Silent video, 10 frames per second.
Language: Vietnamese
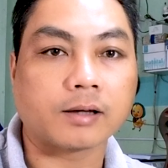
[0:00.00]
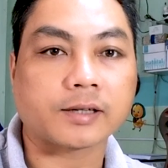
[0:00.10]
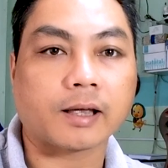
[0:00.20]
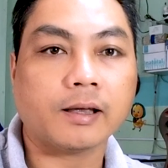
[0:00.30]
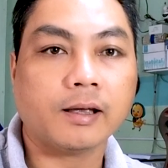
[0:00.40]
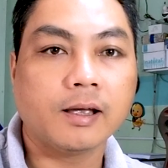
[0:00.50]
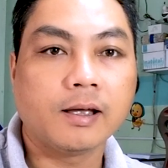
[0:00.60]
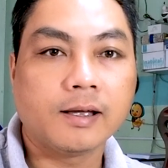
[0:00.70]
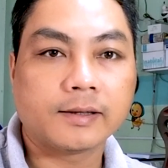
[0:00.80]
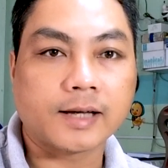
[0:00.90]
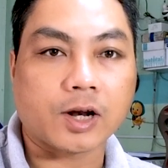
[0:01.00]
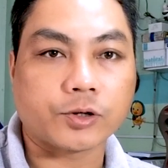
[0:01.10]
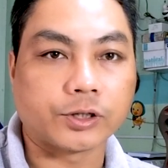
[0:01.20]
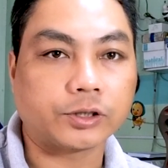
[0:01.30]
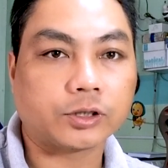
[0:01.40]
họ sẽ
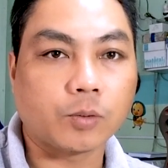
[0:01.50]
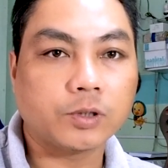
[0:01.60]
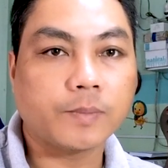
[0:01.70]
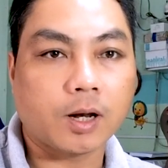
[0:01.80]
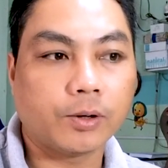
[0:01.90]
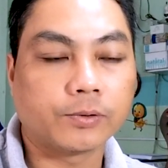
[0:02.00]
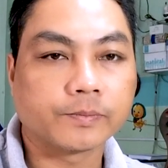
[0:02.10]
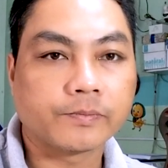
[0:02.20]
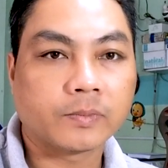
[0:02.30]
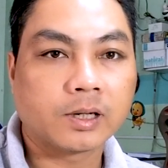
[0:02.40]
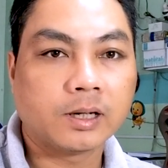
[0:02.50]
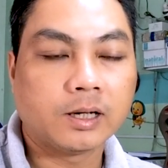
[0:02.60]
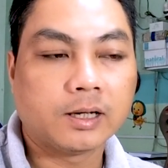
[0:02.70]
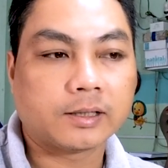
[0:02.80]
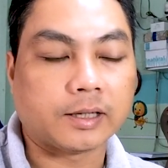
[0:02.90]
tiến hành họ sửa chung với mình luôn
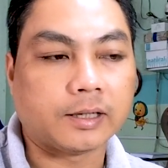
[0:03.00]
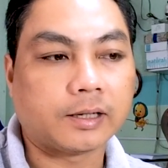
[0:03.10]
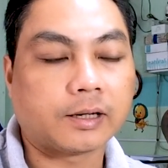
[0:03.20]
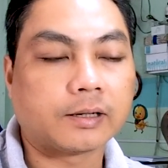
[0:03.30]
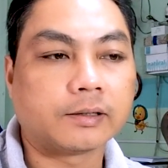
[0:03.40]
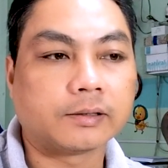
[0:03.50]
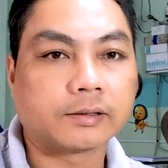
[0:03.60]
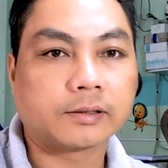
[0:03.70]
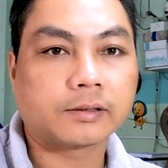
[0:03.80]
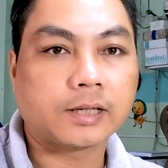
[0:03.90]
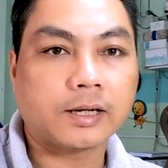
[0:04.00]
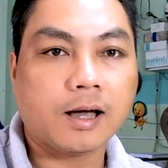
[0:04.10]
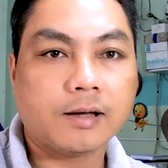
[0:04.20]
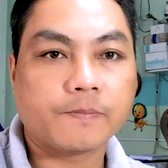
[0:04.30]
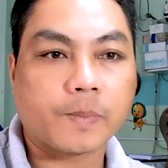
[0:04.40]
thì uh,
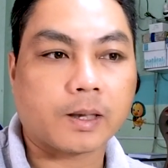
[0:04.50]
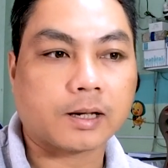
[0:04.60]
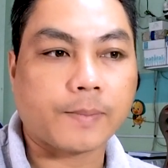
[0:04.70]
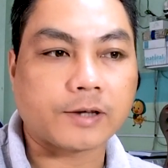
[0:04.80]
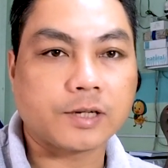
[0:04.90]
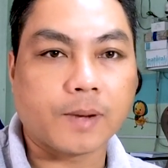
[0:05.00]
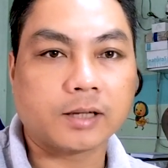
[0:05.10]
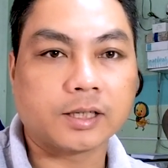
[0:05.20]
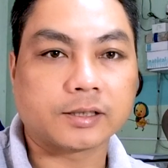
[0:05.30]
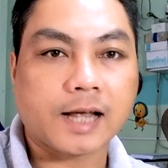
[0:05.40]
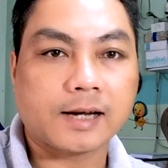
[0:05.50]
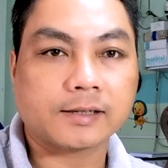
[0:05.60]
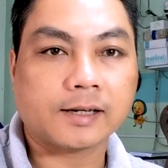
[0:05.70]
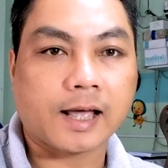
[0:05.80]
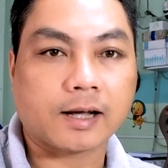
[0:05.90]
khi đó các bạn sẽ mở từng
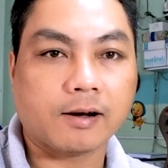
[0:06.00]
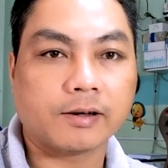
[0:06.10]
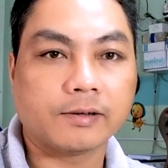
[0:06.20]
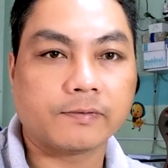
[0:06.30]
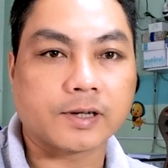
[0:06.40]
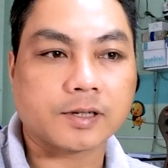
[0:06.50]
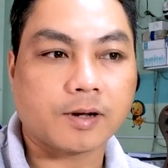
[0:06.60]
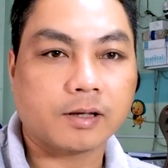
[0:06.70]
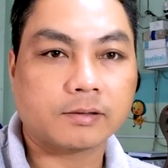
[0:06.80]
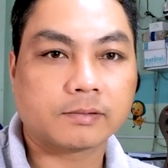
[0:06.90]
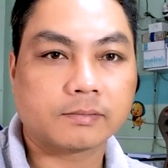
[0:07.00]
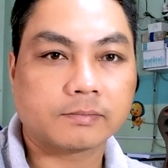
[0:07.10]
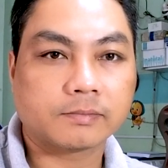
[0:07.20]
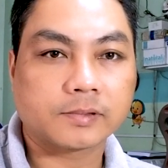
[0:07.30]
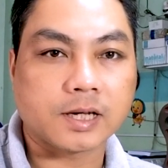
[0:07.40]
trang lên cho khách hàng coi và sau đó
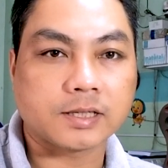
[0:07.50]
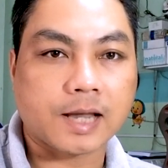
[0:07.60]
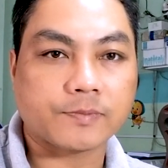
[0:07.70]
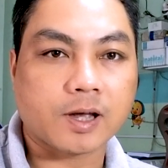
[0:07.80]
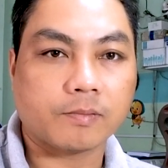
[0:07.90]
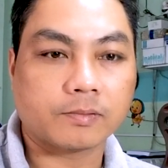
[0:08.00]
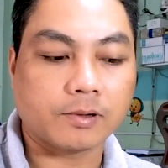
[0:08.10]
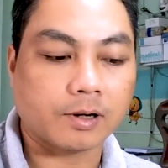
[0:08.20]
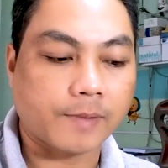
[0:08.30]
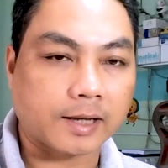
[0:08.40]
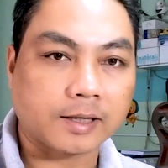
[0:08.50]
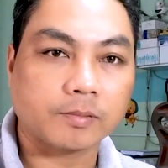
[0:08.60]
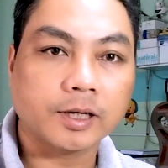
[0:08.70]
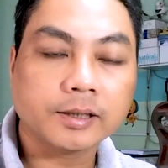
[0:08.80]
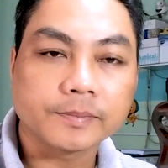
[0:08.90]
khi xem xong rồi các bạn
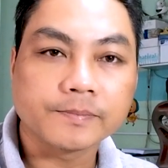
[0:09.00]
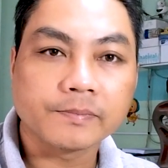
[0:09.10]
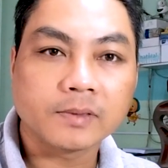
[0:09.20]
thống nhất